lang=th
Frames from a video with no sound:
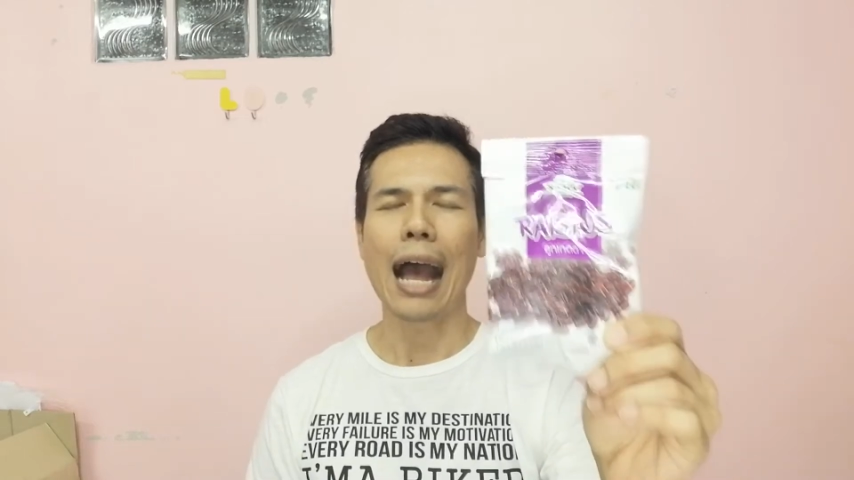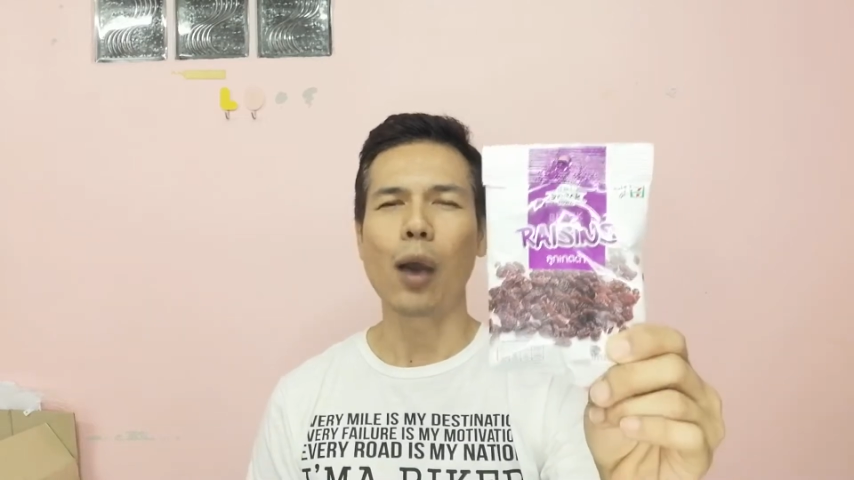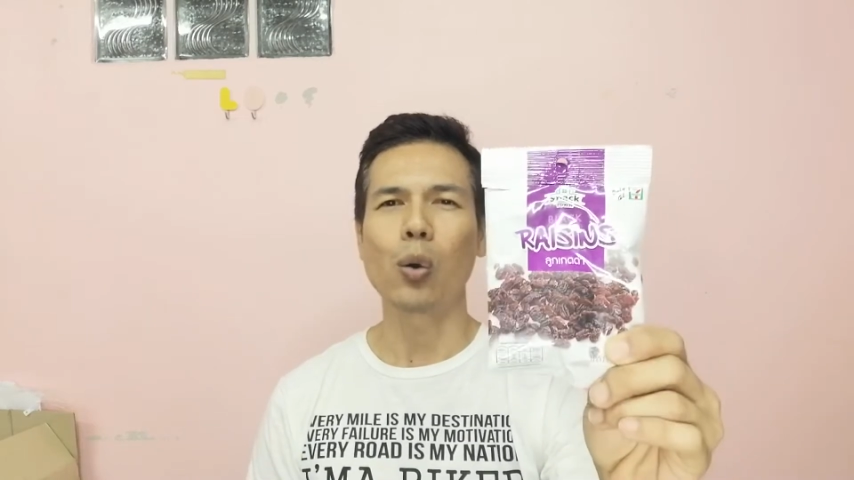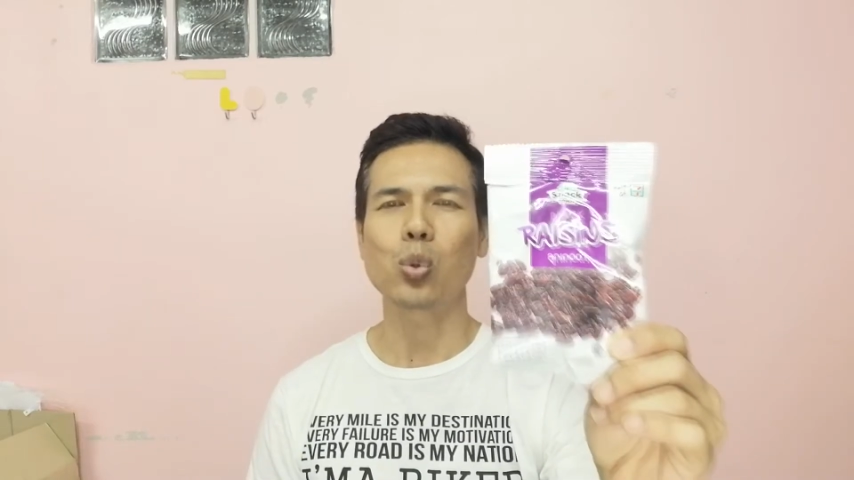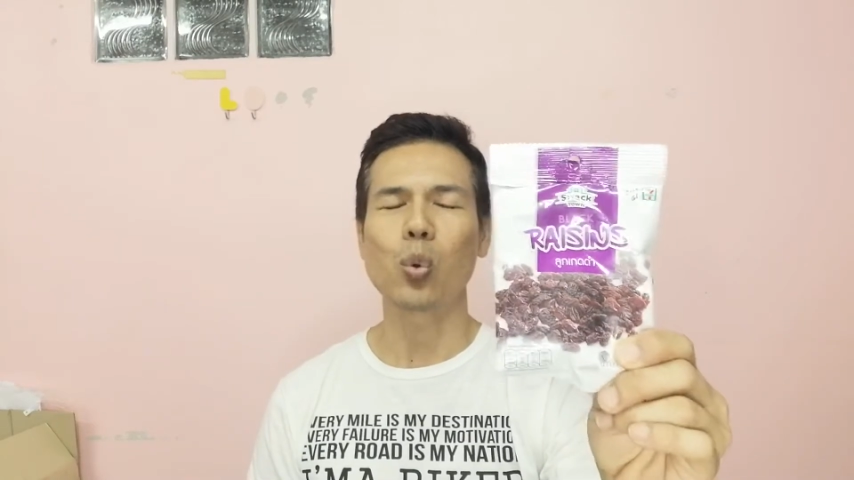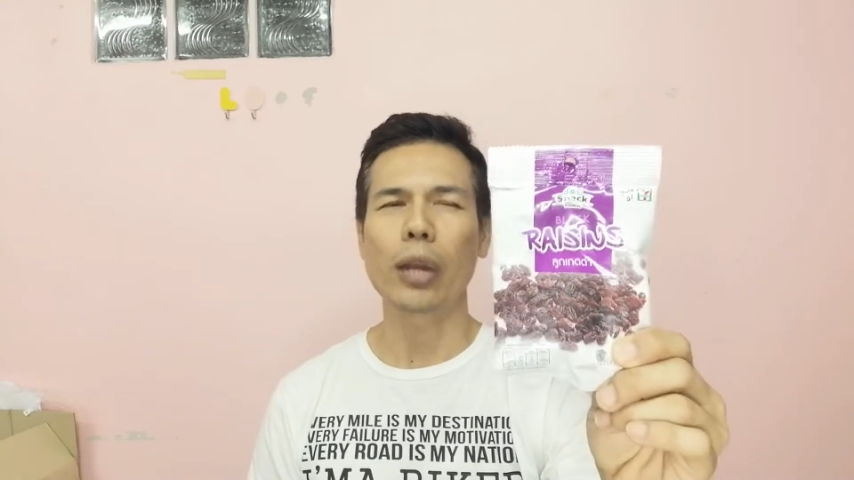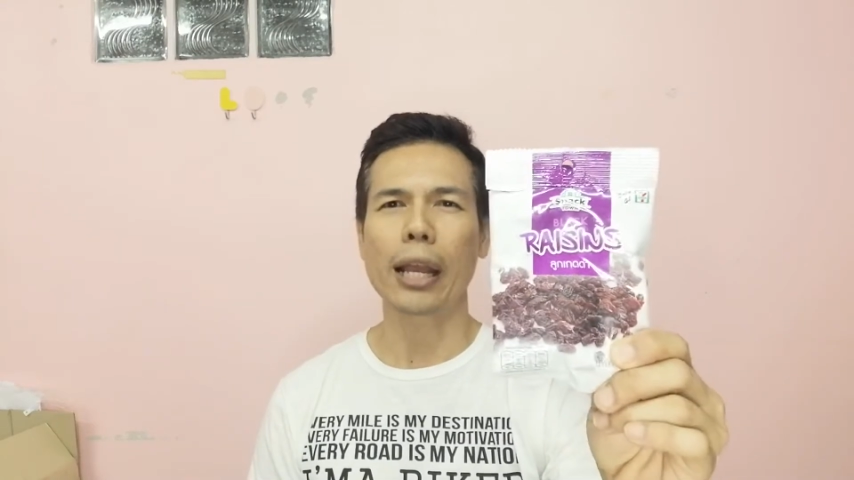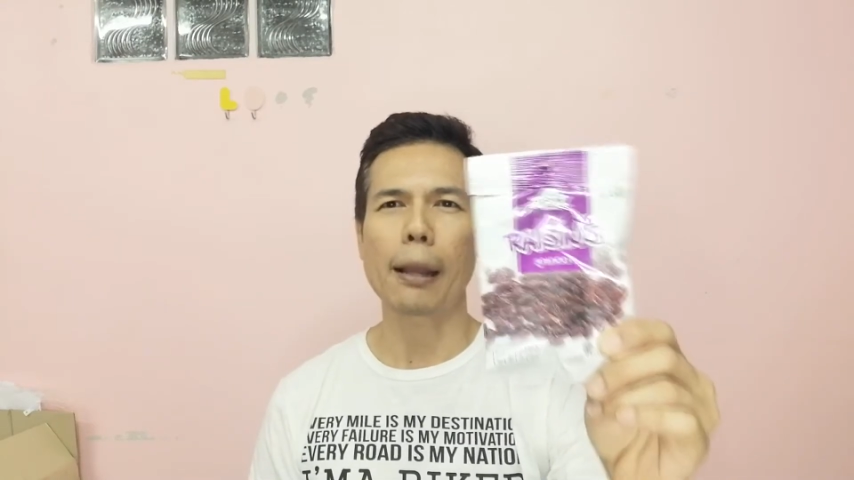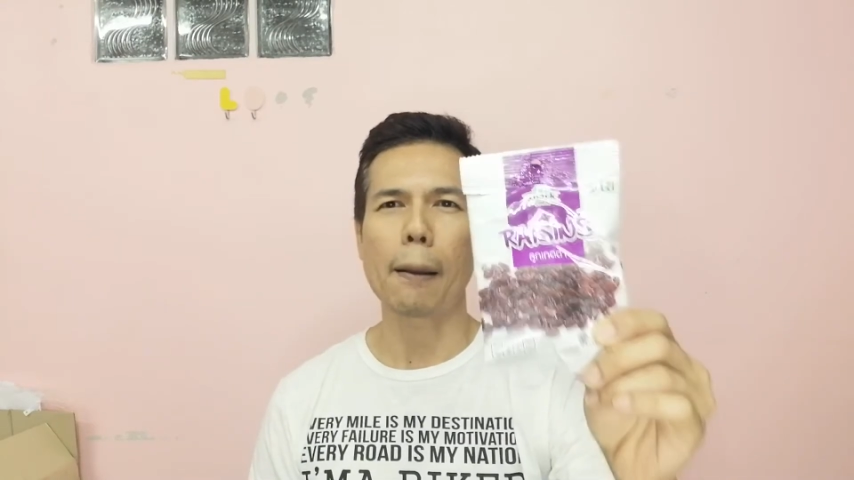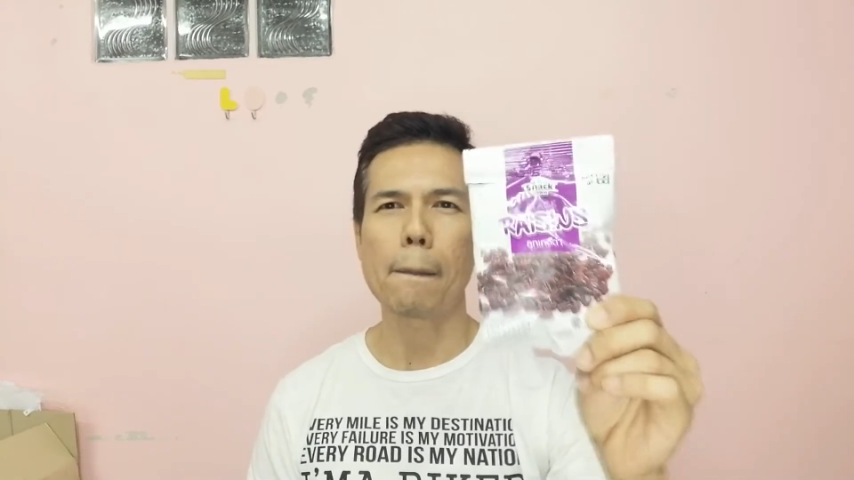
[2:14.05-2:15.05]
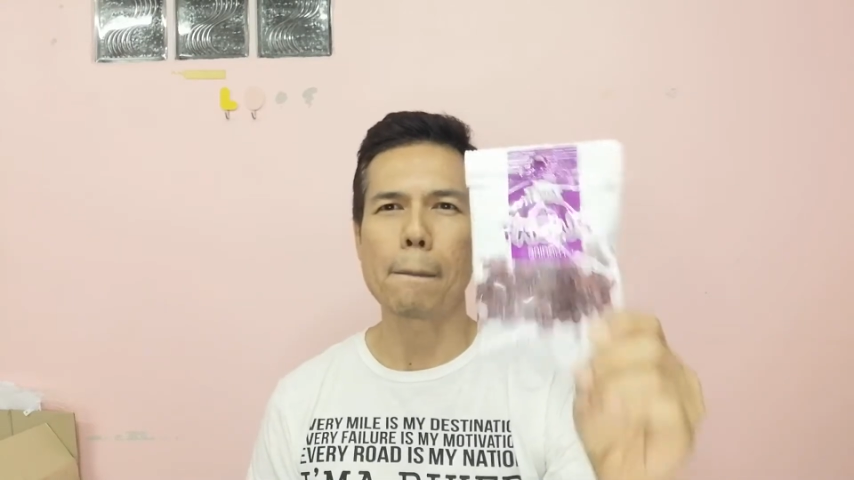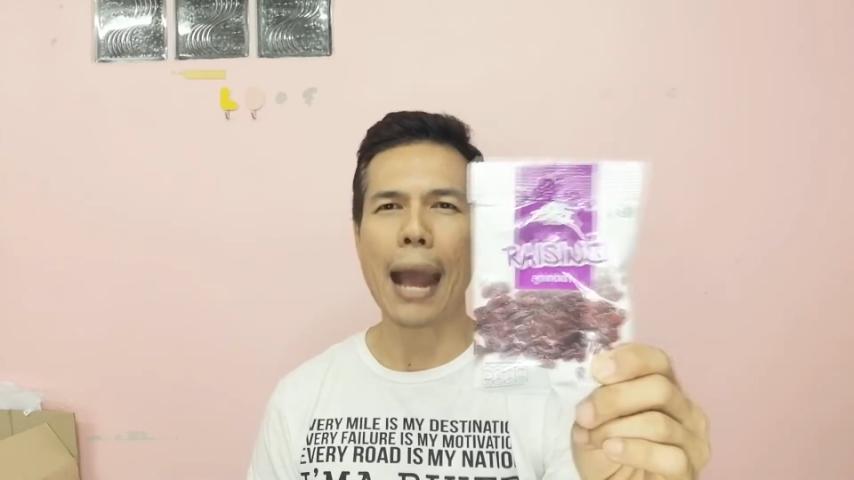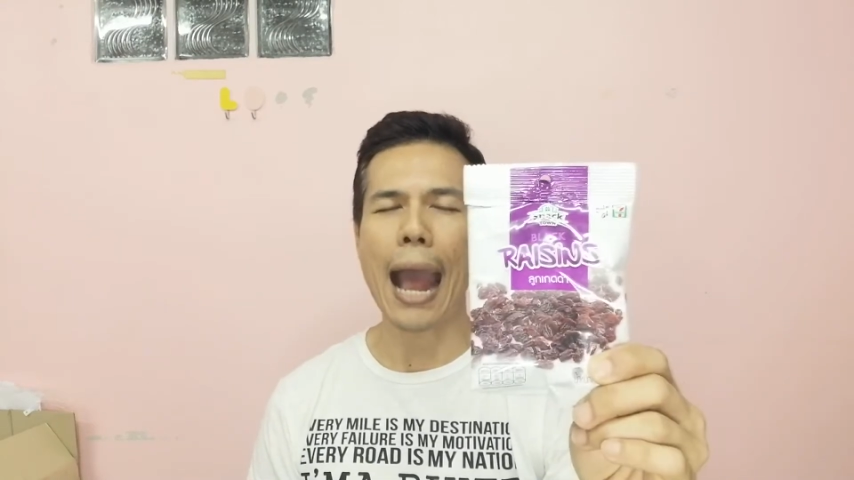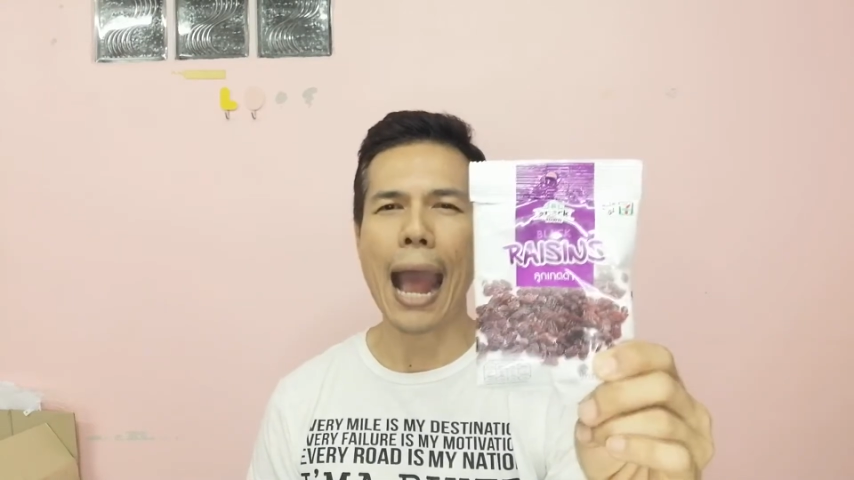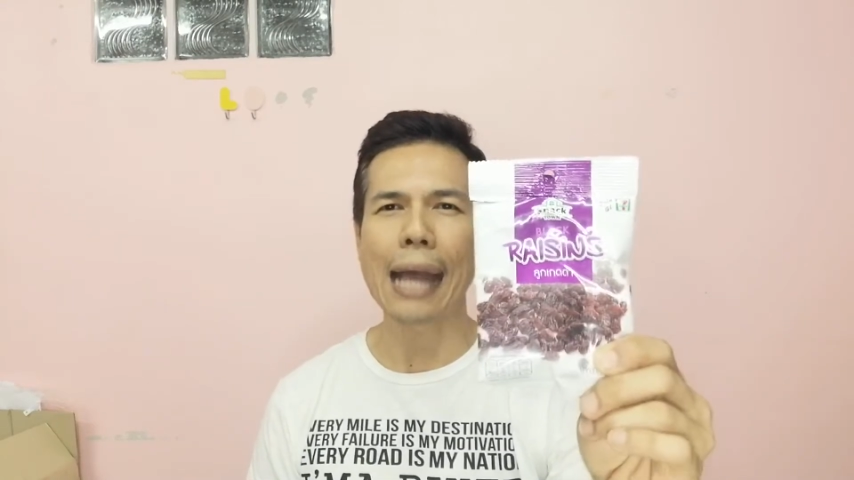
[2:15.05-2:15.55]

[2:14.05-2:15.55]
เอาถุงเล็กมา